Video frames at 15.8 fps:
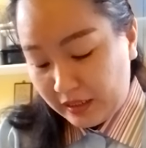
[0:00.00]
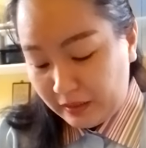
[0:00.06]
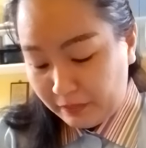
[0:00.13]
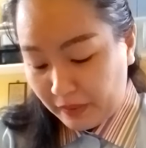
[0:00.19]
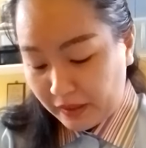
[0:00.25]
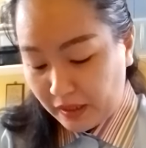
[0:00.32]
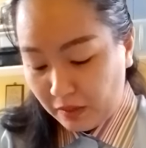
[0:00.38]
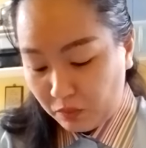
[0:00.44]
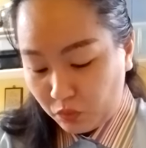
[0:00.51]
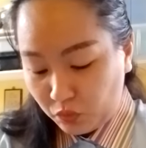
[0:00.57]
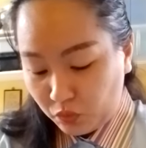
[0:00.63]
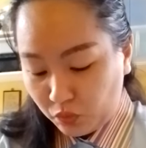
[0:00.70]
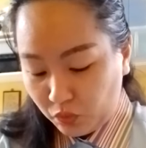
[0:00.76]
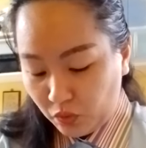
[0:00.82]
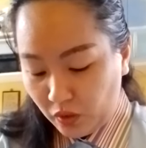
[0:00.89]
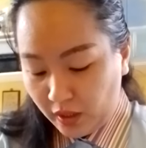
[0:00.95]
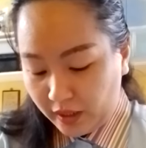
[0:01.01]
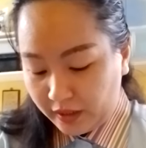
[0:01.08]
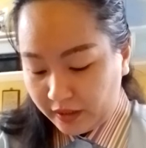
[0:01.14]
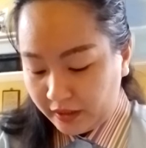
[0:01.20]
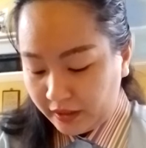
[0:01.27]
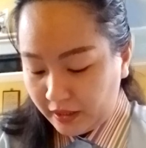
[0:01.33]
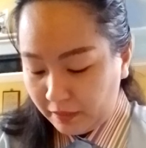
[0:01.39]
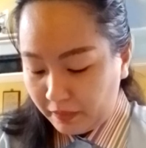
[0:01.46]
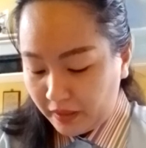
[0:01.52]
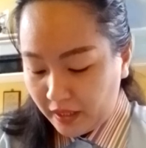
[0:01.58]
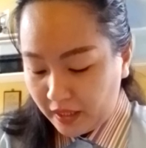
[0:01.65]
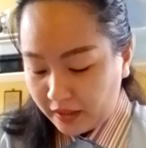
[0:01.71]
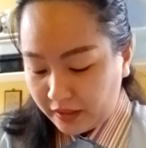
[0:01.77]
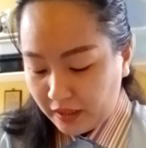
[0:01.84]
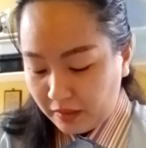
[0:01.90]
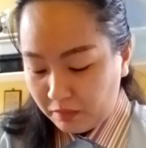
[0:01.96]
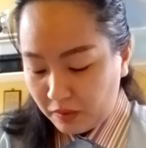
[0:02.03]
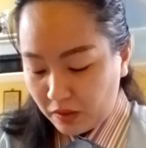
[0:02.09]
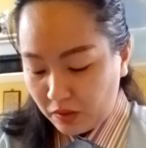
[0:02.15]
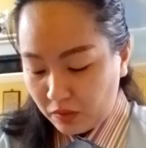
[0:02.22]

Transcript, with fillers: kepadamu, tidak pernah ia